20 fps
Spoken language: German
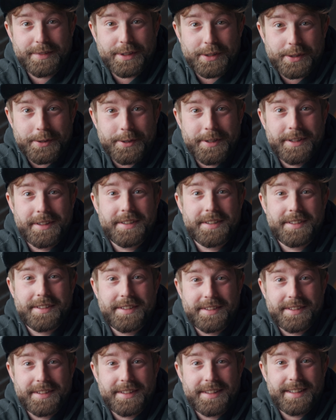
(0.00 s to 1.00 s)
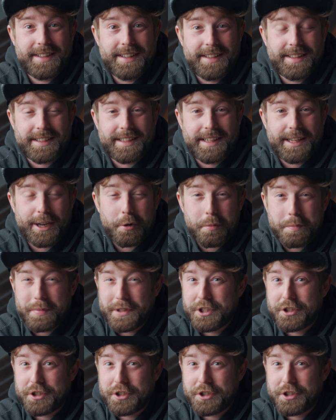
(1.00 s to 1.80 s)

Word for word: und ich glaube,